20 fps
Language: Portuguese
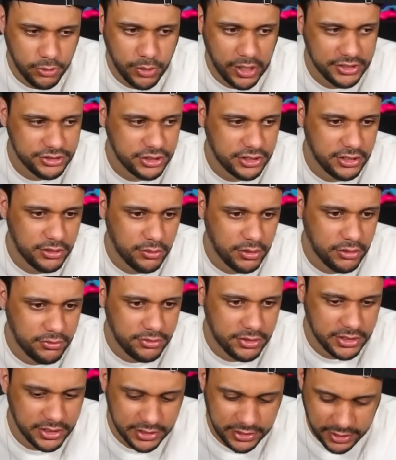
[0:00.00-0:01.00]
eu acho que não é o
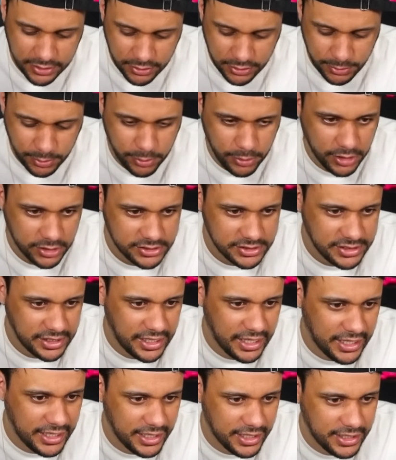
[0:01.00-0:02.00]
verdadeiro Lip
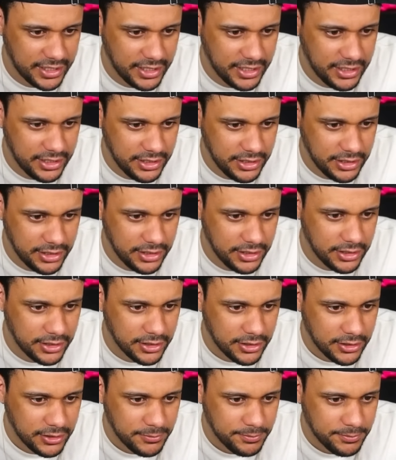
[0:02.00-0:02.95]
Será que é aquele